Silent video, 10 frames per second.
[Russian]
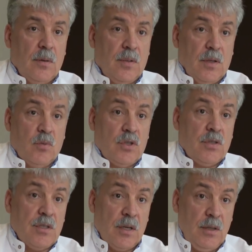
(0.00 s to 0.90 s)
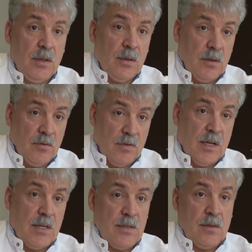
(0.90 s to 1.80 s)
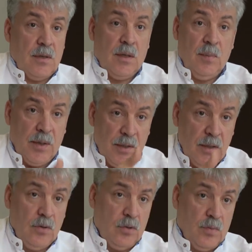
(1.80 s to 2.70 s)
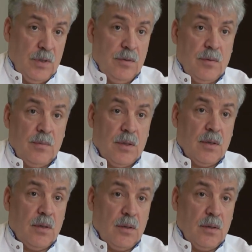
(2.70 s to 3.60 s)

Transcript: Потому что за них власть. И они подделают любые выборы.